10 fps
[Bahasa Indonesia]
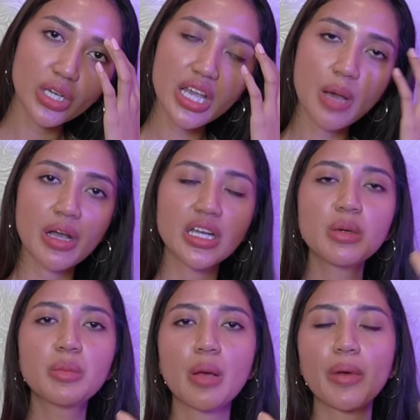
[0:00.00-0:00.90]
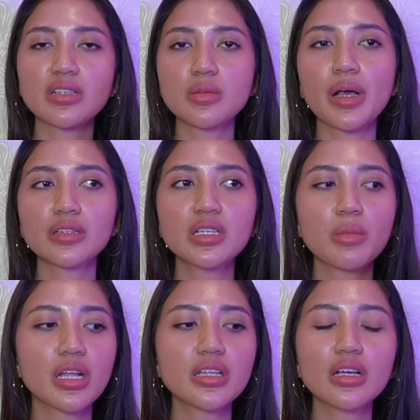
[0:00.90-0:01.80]
William. Ada beberapa kesempatan di
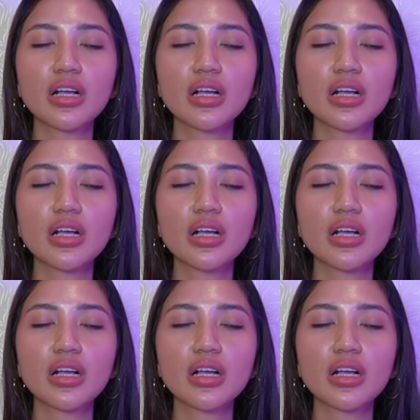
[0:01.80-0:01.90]
mana dia